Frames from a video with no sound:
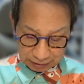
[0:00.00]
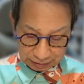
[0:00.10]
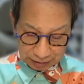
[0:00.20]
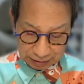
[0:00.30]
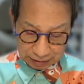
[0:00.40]

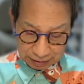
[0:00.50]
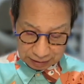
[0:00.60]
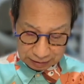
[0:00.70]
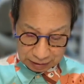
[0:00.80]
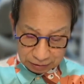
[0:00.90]

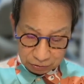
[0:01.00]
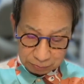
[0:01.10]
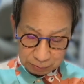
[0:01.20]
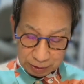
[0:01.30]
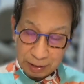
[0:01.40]
で、何より
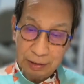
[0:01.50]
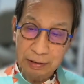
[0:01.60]
もね、